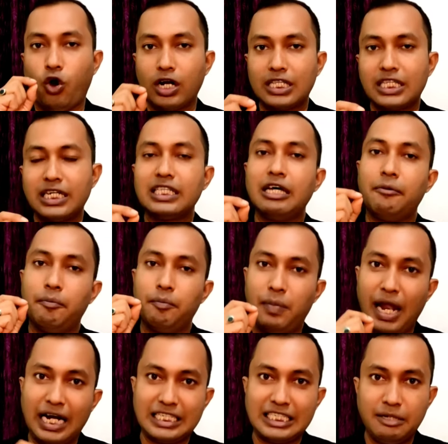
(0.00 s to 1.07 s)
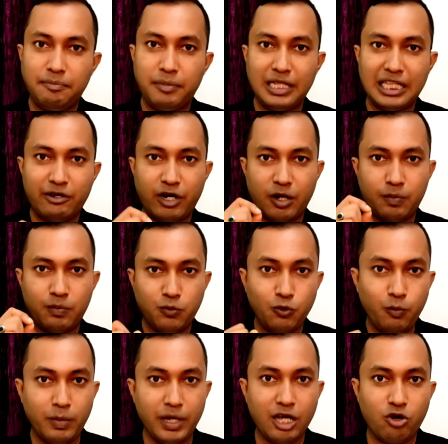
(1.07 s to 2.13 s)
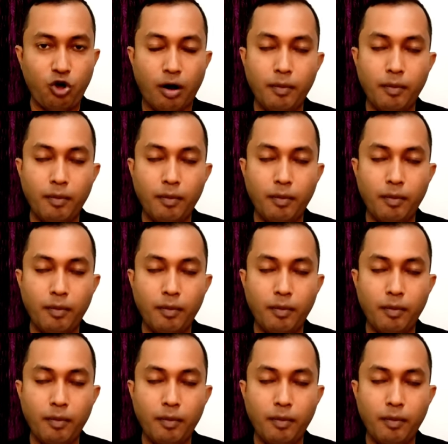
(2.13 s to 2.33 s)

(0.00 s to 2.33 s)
অর্থাৎ ব্লাড স্যাম্পল দেওয়ার পূর্বে